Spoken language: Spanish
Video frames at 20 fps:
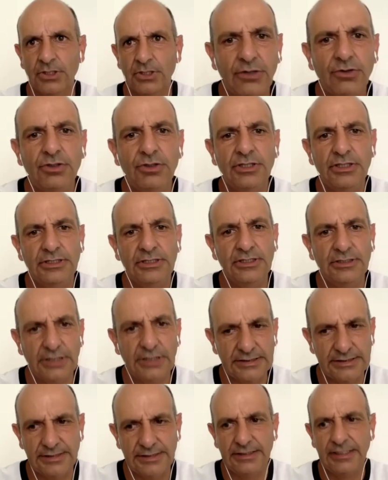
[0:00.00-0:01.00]
orientarlo en
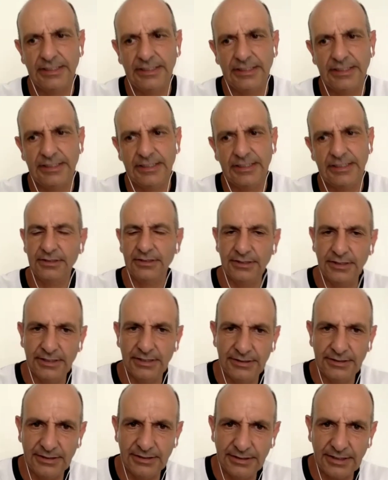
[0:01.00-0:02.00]
distintas etapas,
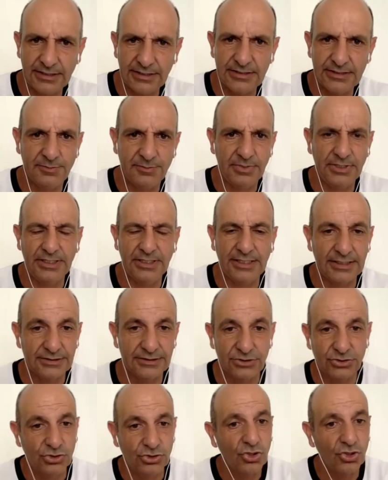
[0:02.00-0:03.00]
distintas
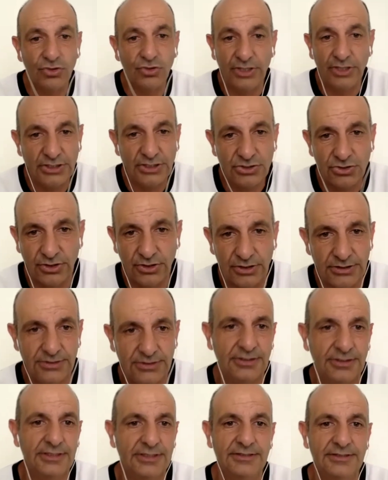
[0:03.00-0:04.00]
disciplinas, todo eso
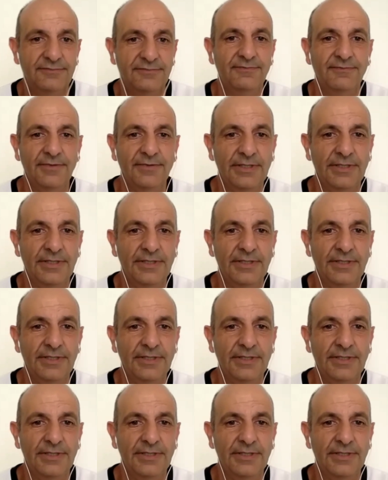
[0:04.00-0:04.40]
es, es